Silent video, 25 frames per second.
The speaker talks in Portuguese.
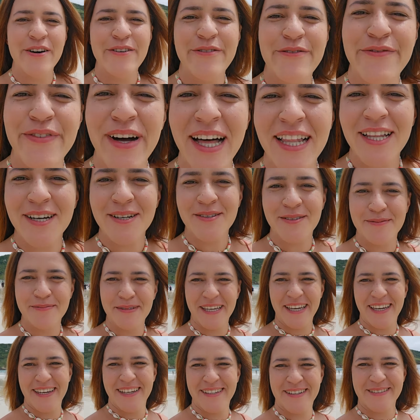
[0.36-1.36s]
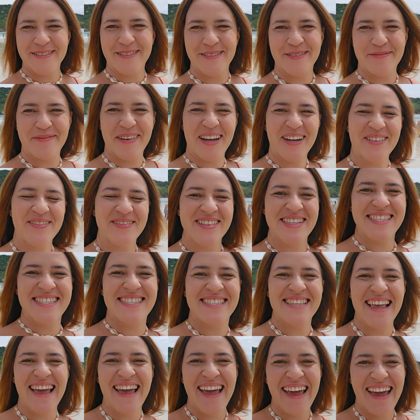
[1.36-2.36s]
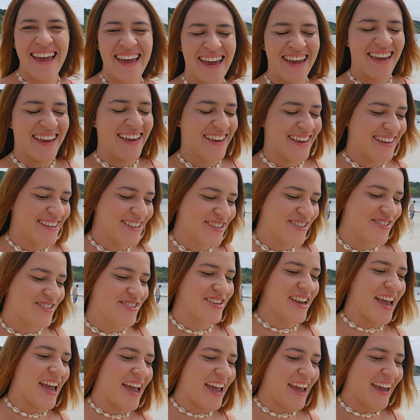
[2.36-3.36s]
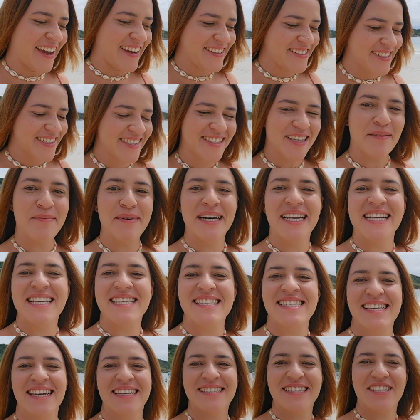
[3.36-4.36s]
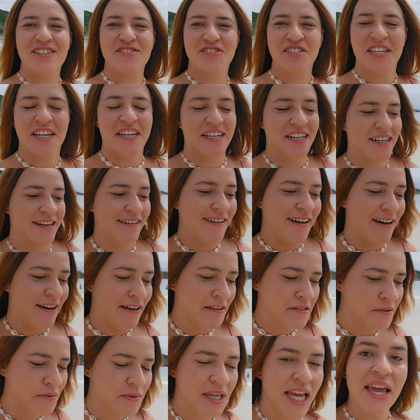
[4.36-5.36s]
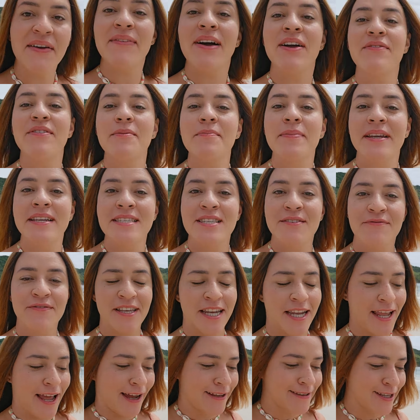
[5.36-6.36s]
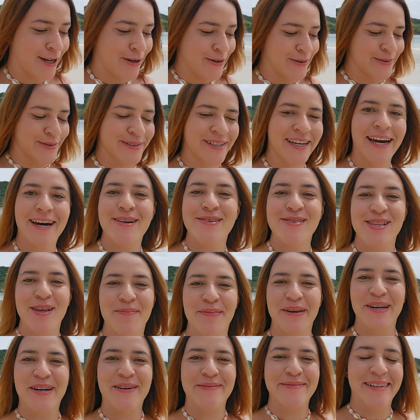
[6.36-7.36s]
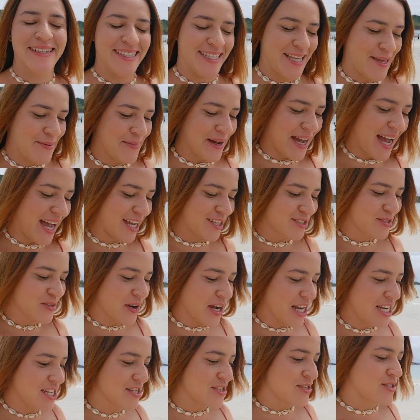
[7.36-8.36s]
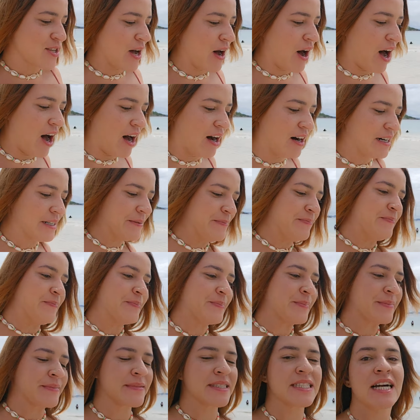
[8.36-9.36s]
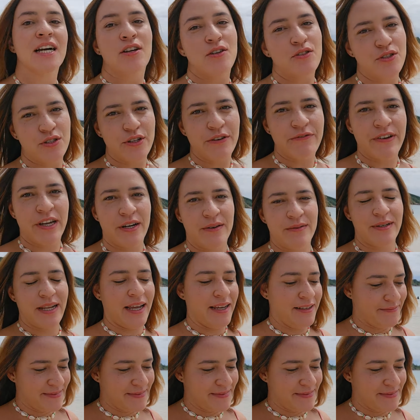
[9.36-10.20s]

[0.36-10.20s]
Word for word: Fala comigo, tudo bem com vocês? Gente, Semana Santa chegando. Quem vai vir para esse feriadão? Quero saber como é que embaixo. Olha só. Choveu, né?